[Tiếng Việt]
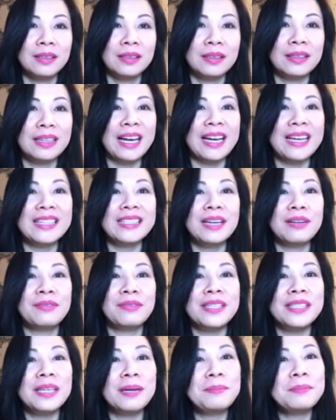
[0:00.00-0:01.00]
tại sao
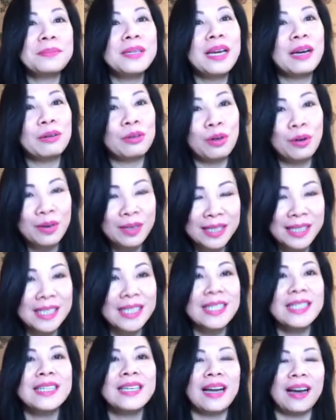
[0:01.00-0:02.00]
phải chấp vào nó làm
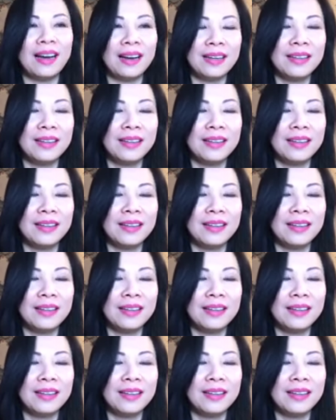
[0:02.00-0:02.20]
chi vậy